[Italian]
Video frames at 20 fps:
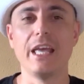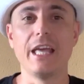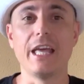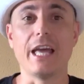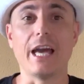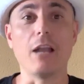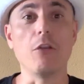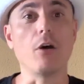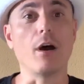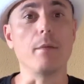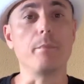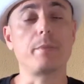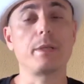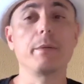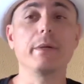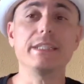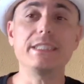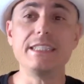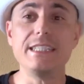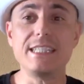Allora,
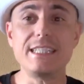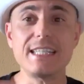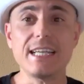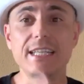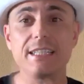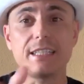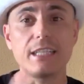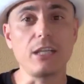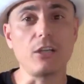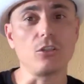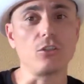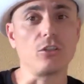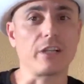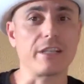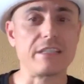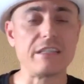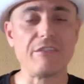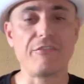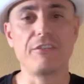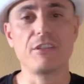prima di iniziare ti ricordo che
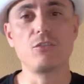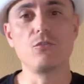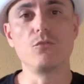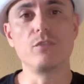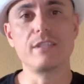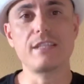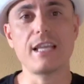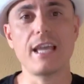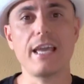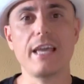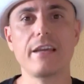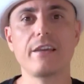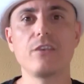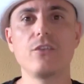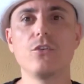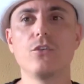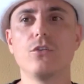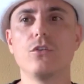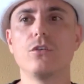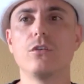se fai sul
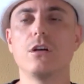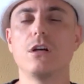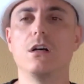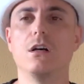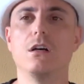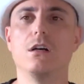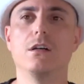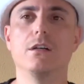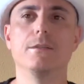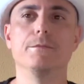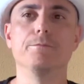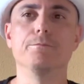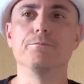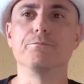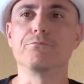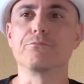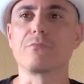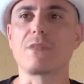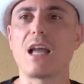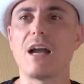serio
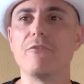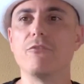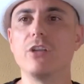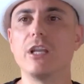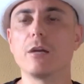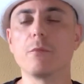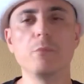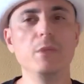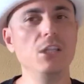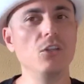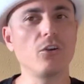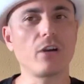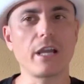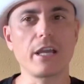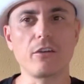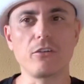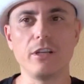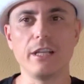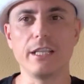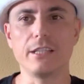um, a voler migliorare
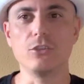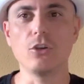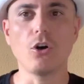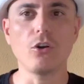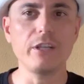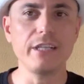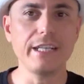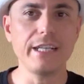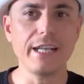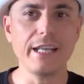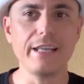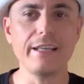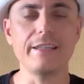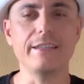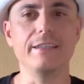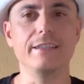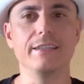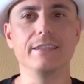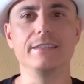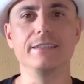con le donne,
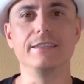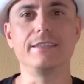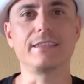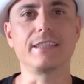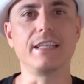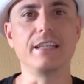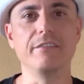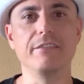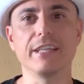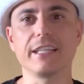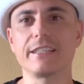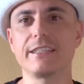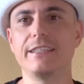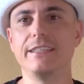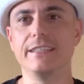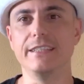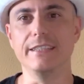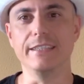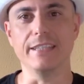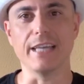eh, di
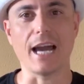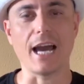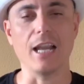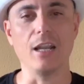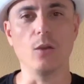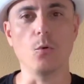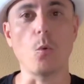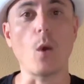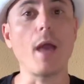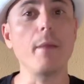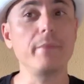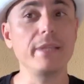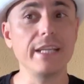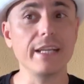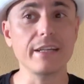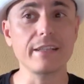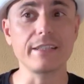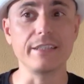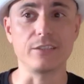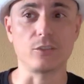iscriverti al
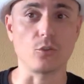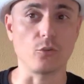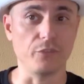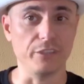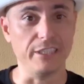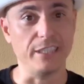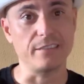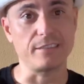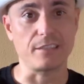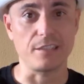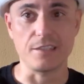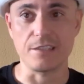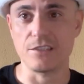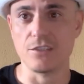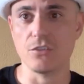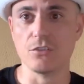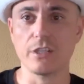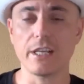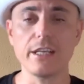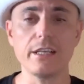webinar che trovi in
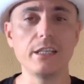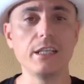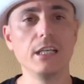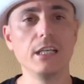descrizione.